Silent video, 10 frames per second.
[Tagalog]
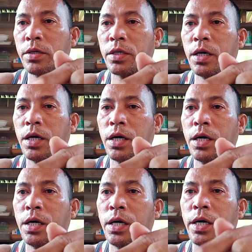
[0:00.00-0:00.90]
sa
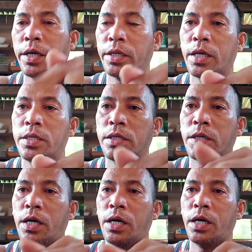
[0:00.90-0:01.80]
akin guys dyan
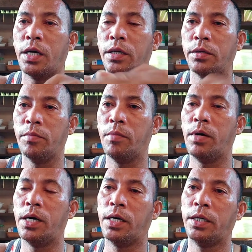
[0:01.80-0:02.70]
sa ibaba.